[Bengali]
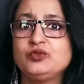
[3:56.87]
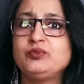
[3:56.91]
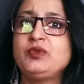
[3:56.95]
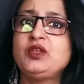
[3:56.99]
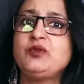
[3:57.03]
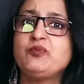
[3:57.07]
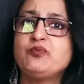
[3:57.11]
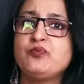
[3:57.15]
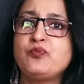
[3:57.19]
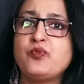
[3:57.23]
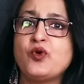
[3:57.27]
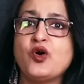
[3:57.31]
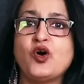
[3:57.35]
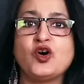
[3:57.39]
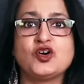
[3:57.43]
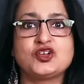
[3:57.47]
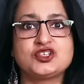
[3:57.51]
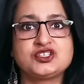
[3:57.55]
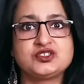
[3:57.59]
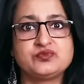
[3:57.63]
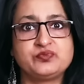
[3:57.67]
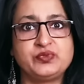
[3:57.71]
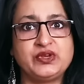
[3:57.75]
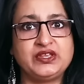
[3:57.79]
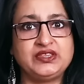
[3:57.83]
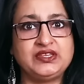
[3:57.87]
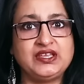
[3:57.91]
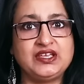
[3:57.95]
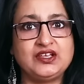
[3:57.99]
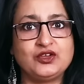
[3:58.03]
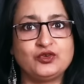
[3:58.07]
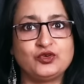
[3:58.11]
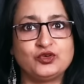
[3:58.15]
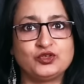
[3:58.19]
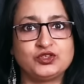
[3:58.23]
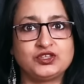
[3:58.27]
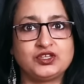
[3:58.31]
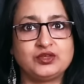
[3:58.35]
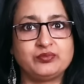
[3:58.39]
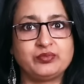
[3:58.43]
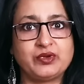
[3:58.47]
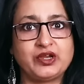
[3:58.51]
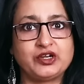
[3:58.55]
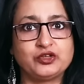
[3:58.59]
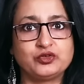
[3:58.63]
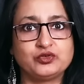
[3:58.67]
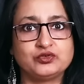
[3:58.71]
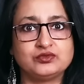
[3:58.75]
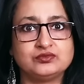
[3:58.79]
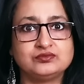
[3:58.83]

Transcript: তুমি বক্স ব্রিদিং করতে পারো